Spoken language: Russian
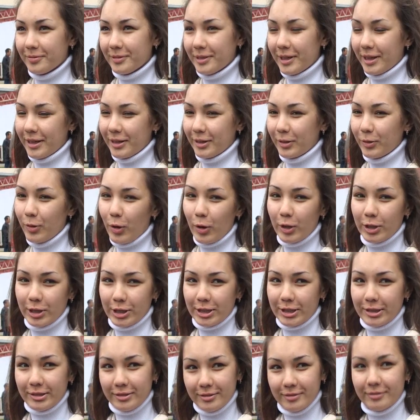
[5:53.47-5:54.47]
Да, город
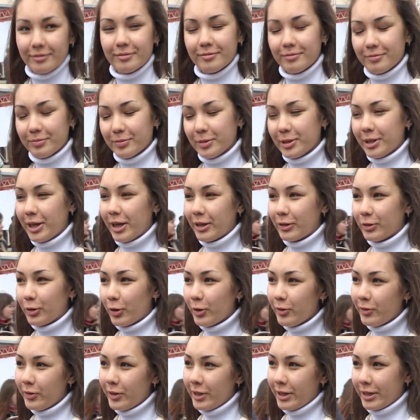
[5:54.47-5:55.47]

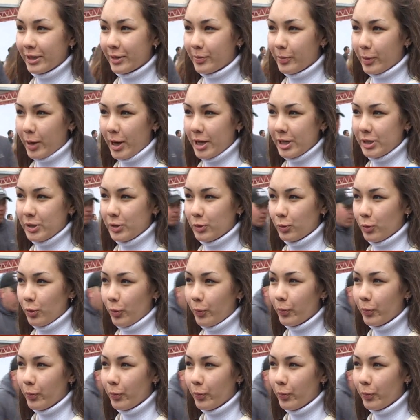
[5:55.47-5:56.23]
подготовили к празднику.